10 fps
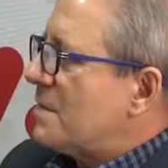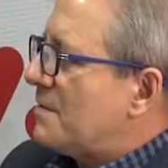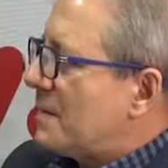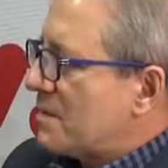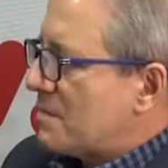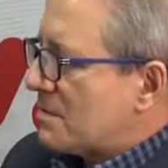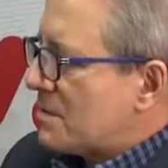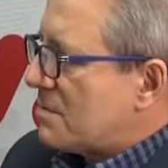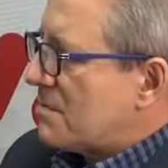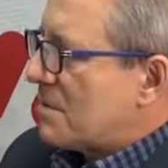
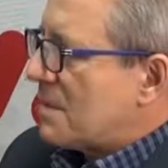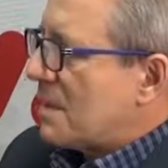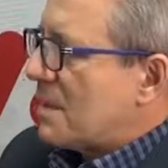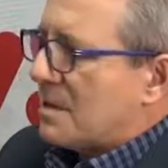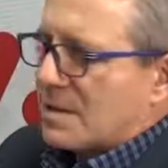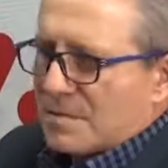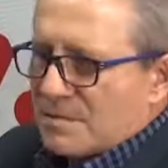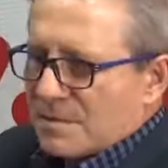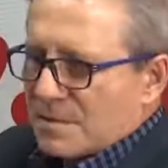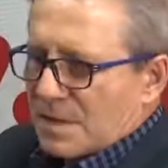2000 zł. Inaczej
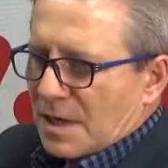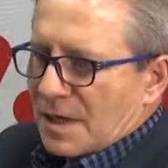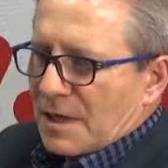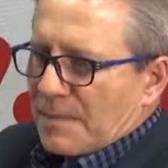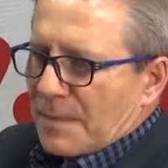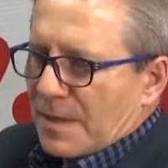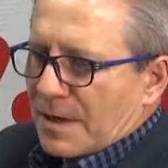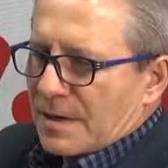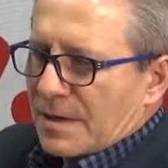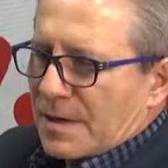mówiąc, mm,
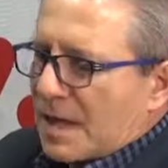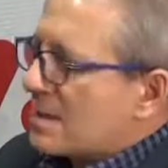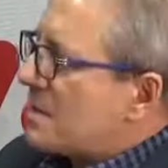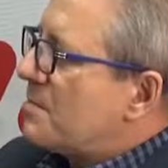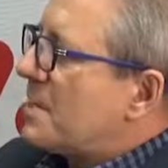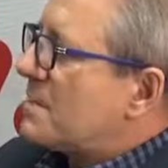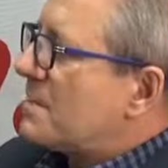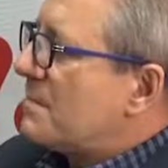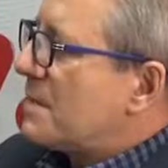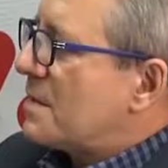każdy
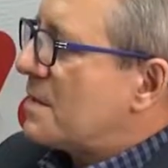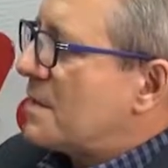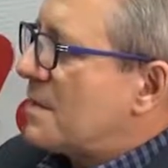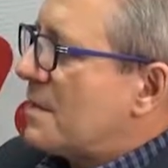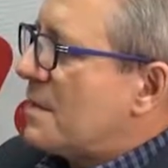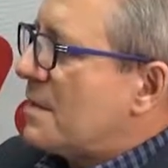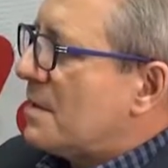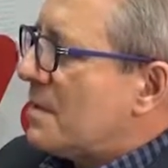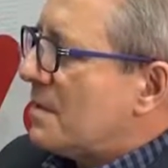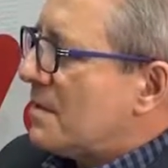pracownik
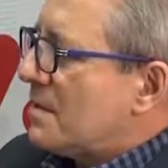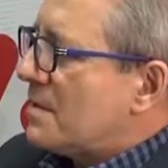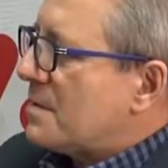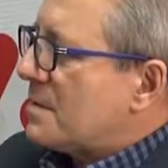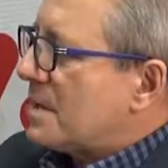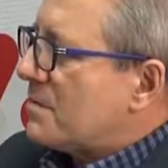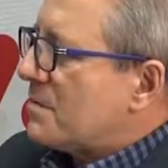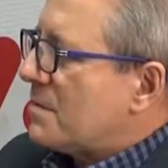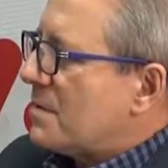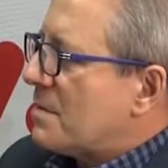y,
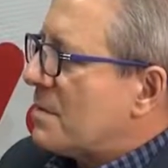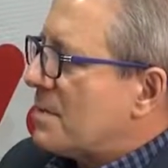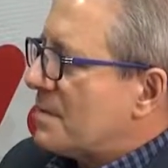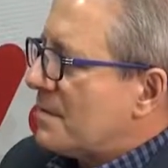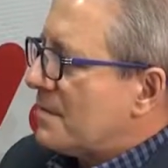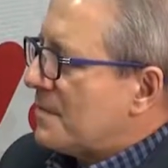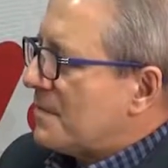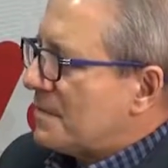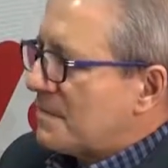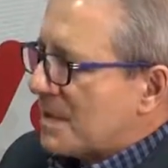zatrudniony
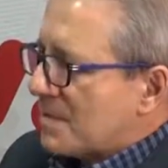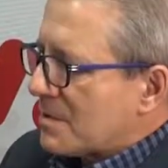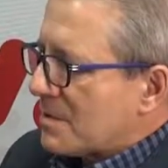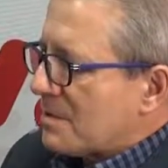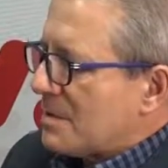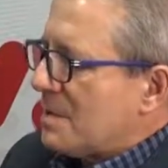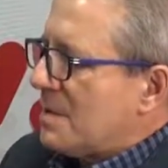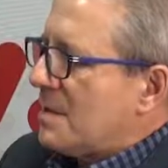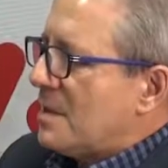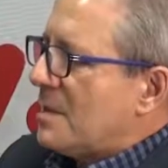y, w samorządzie
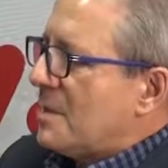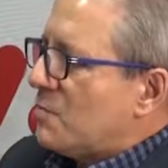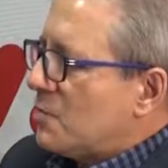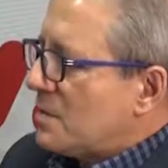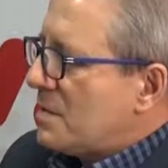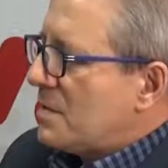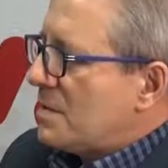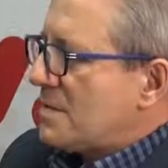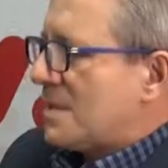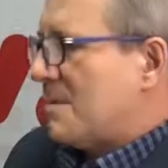musi
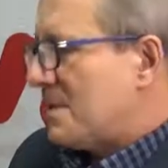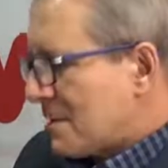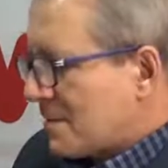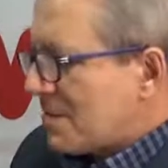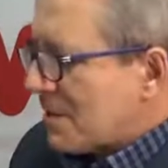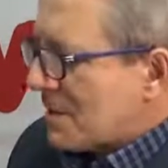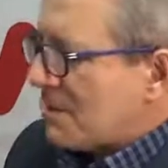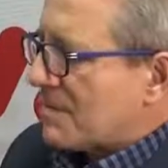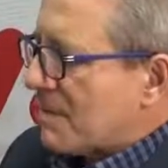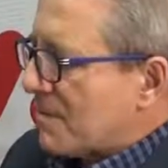zarabiać, zresztą nie
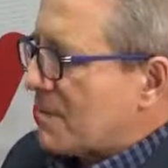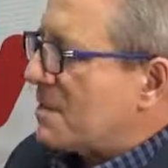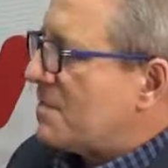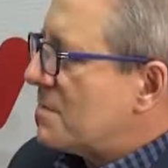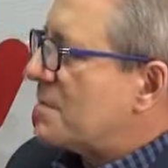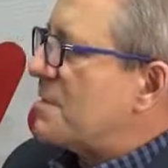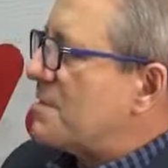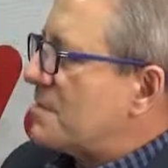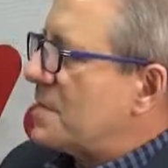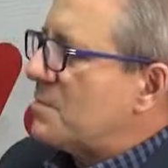tylko w samorządzie, w
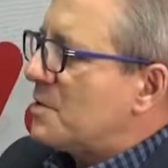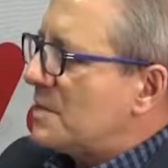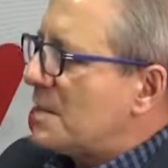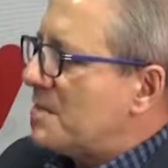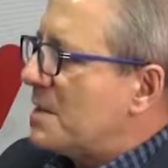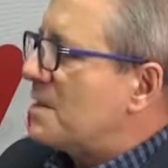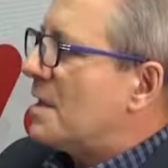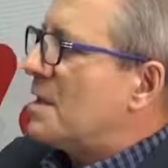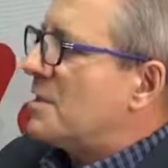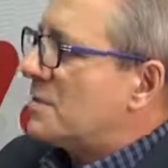budżetówce, musi zarabiać
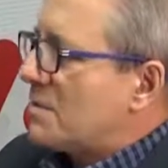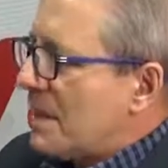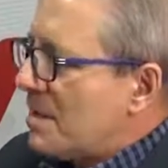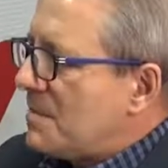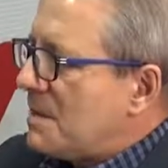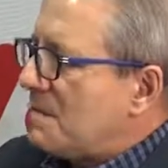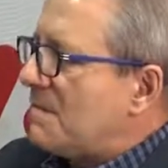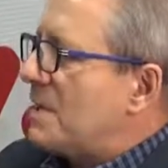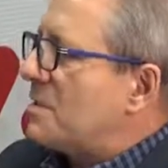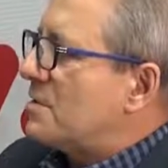co najmniej
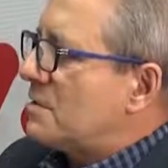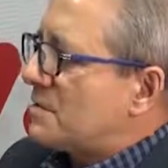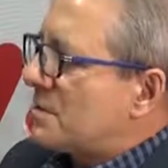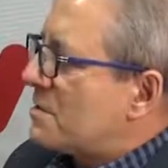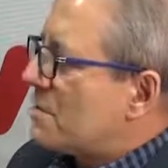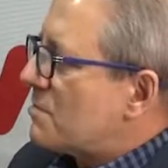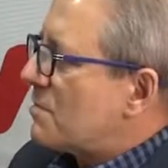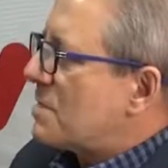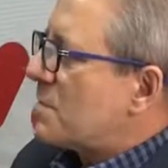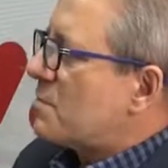2100
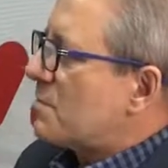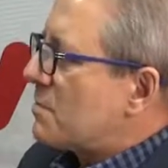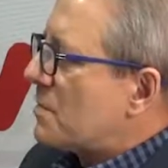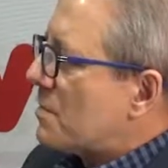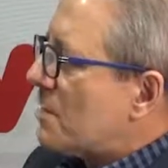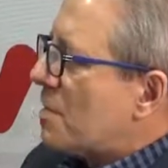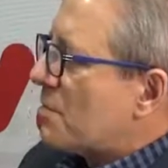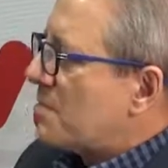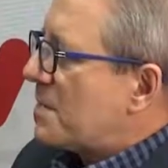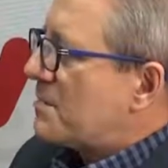zł brutto
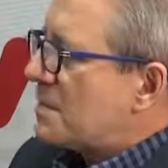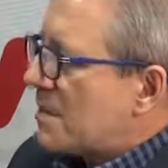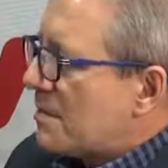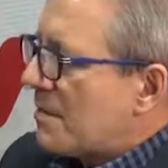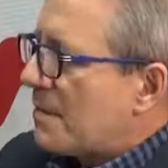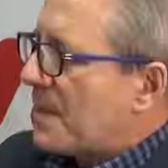od 1